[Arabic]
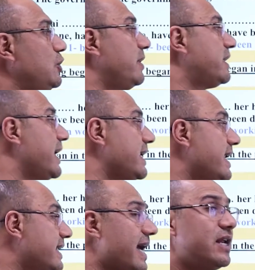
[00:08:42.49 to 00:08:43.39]
الجملتين
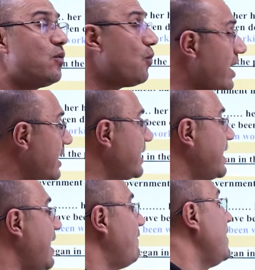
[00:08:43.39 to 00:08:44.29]
اللتان
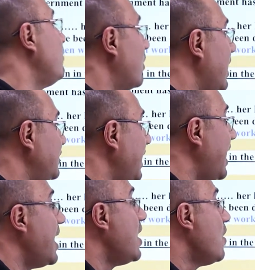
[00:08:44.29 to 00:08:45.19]
وردتا في
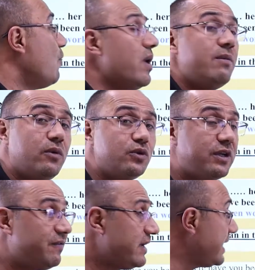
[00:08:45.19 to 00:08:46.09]
المراجعة والموجودة في